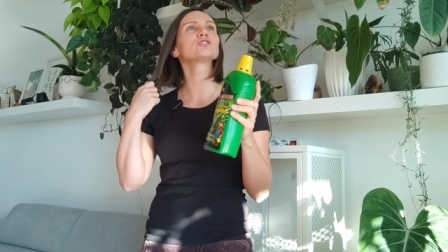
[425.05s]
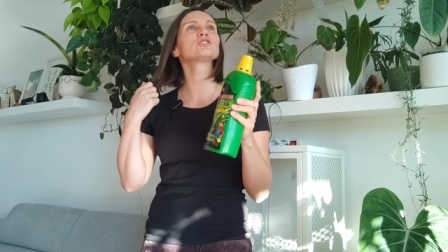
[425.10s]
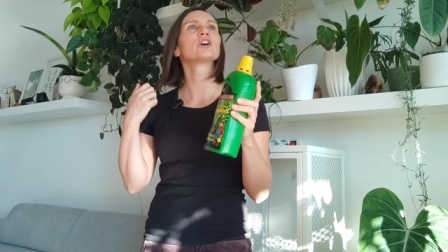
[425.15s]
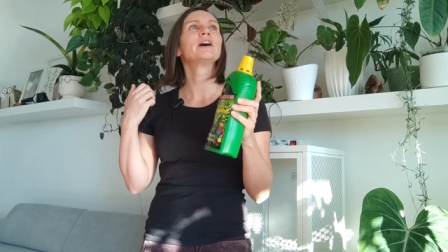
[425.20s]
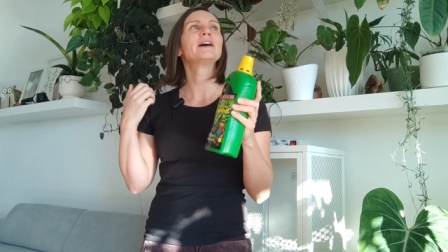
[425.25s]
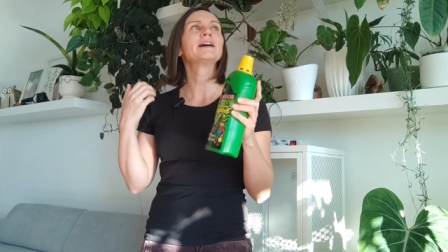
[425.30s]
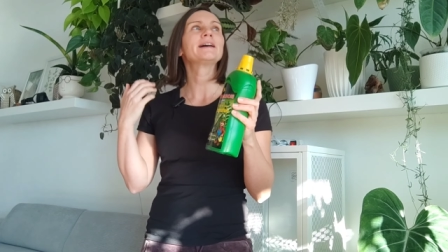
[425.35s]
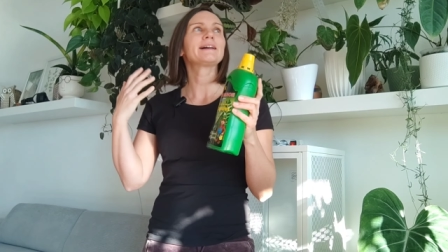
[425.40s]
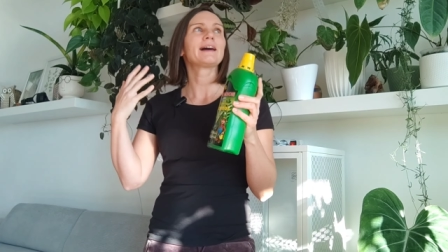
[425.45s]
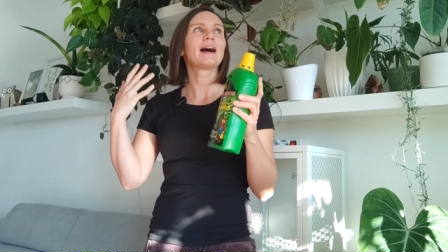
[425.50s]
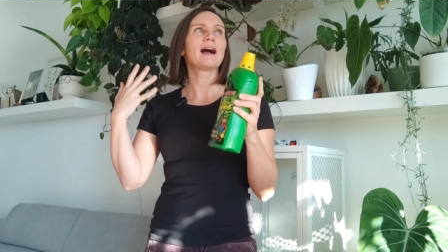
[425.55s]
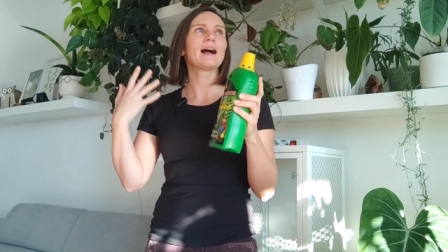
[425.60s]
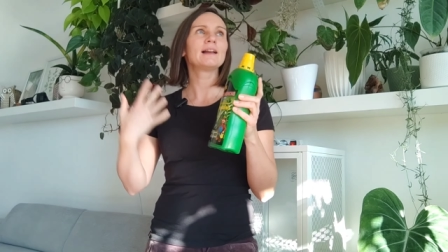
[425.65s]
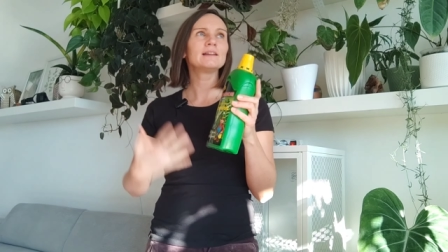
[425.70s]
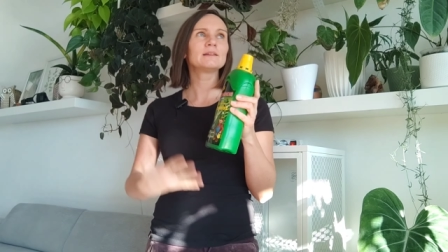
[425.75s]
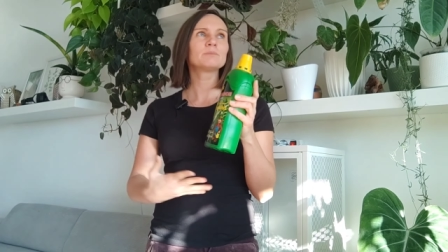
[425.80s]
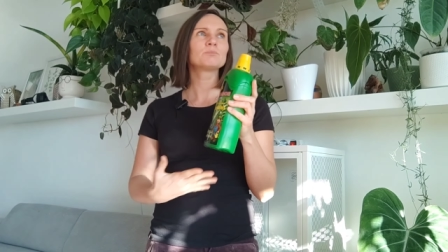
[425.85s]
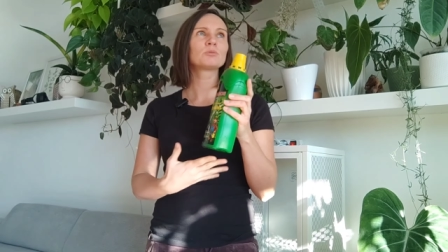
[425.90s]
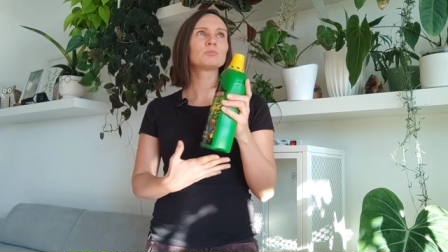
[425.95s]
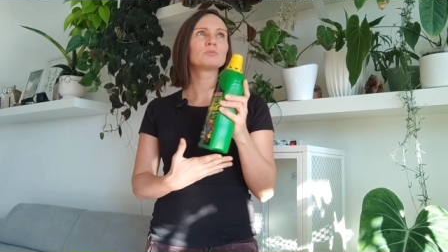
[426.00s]
ale
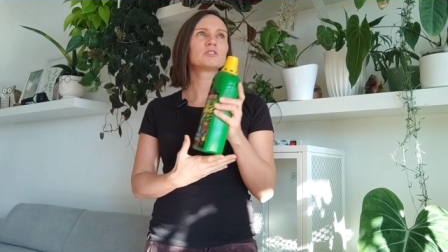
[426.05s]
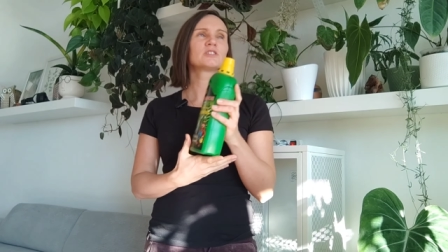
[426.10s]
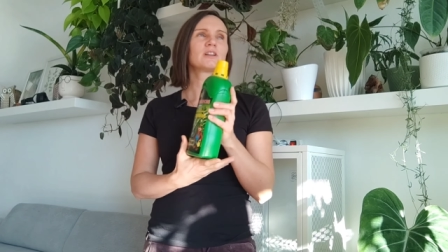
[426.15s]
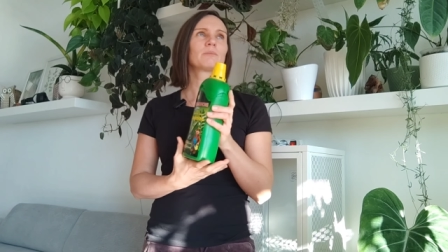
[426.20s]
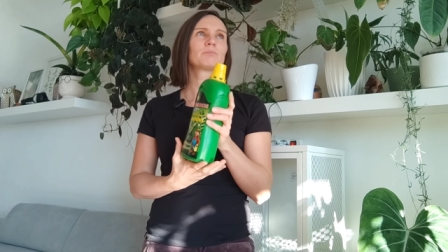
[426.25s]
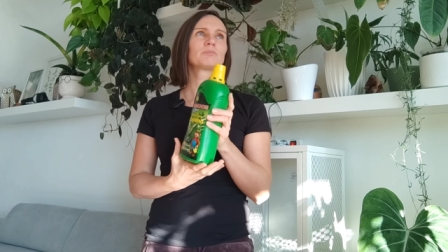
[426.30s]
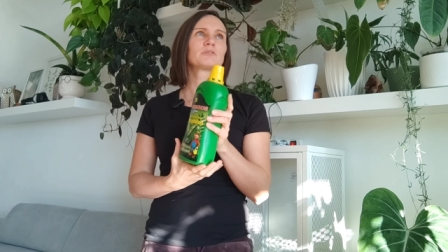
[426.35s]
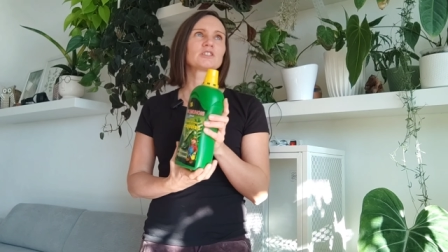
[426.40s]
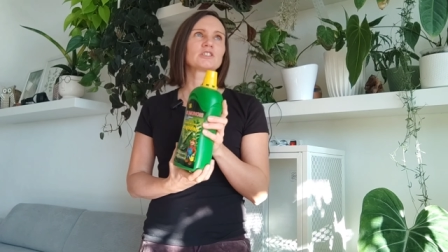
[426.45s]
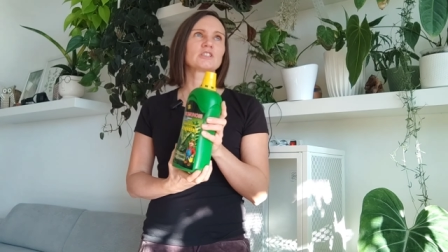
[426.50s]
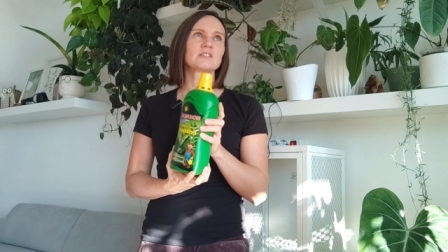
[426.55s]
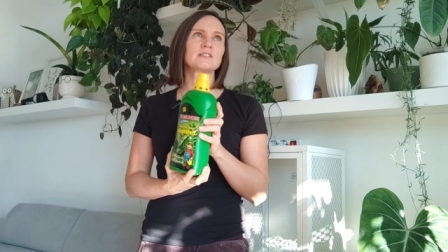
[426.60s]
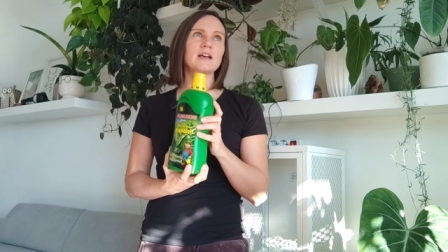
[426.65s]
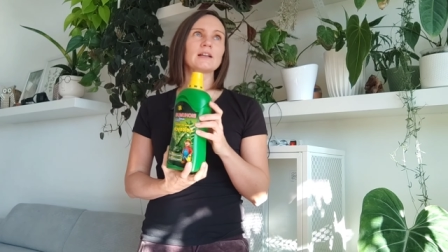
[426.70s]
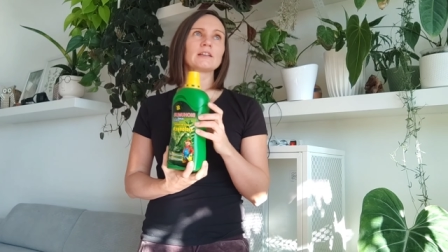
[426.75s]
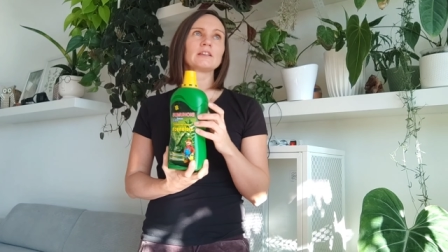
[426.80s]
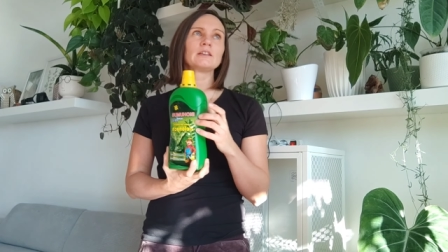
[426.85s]
pomyślam też, że zanim e,